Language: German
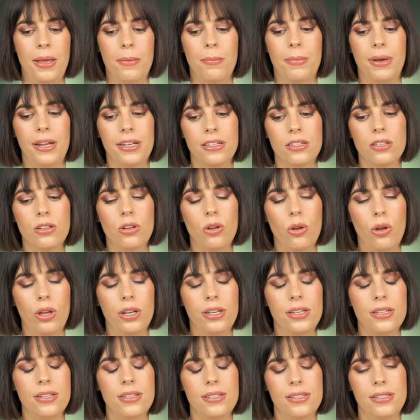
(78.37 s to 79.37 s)
Manchen
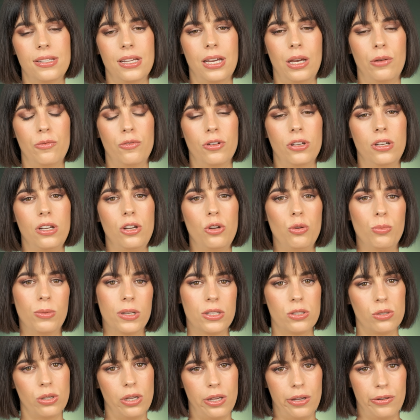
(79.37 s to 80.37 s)
Leuten ist der einfach eine
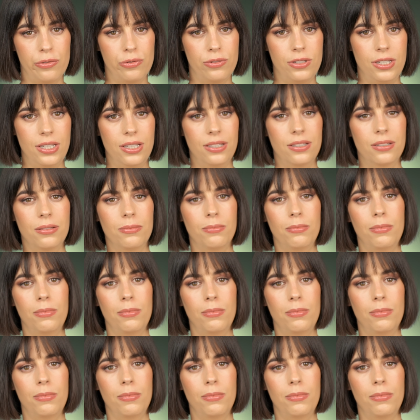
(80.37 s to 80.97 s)
Nummer zu heftig.